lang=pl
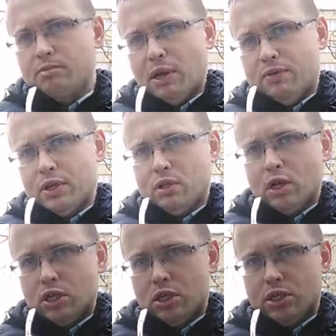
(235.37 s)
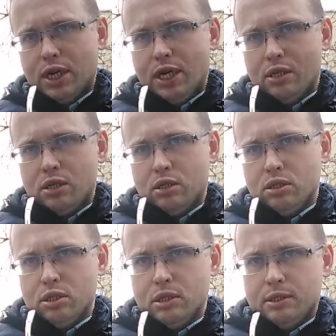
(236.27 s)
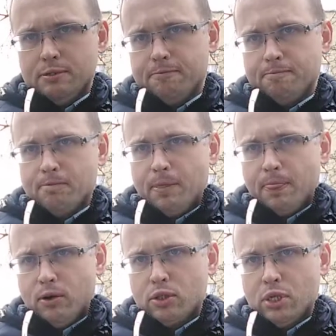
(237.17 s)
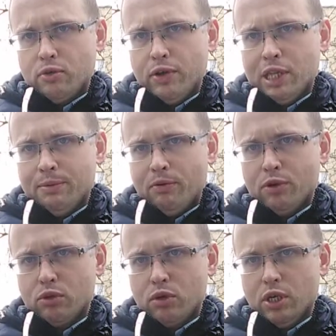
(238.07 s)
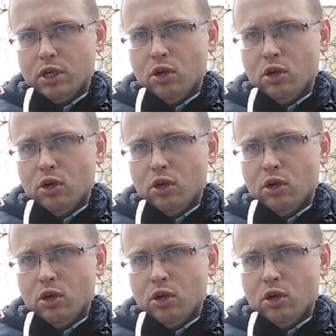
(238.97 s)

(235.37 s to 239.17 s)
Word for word: prawda, co jakiś czas y, od czasów Jana Pawła II